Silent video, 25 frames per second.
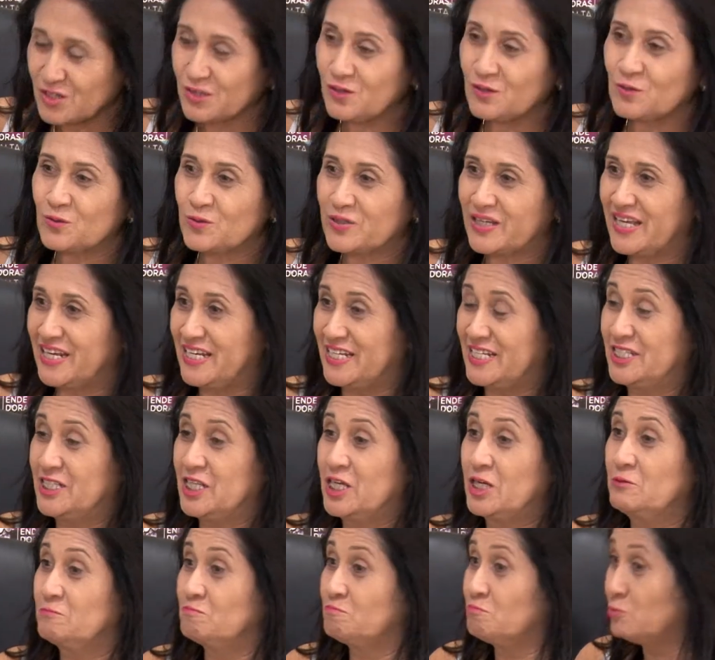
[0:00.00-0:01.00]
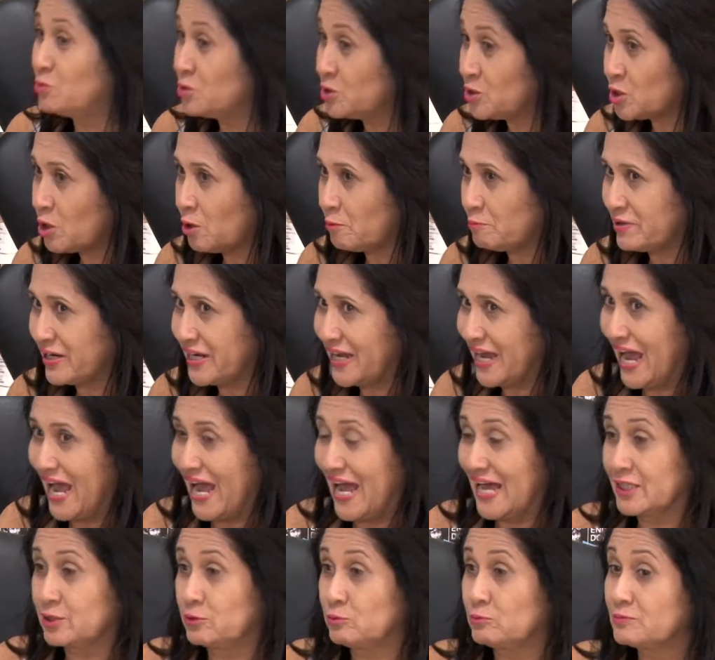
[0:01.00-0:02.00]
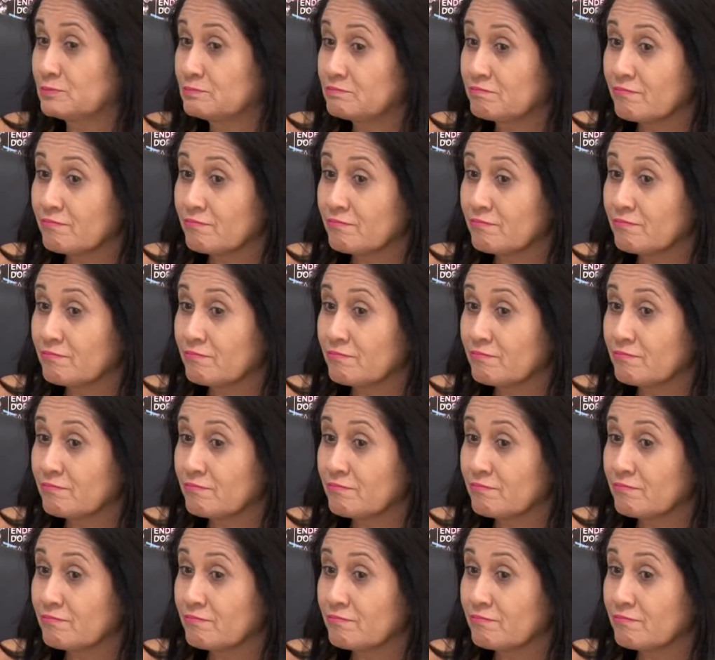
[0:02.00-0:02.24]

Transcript: Ô, oh, querida, muito obrigado.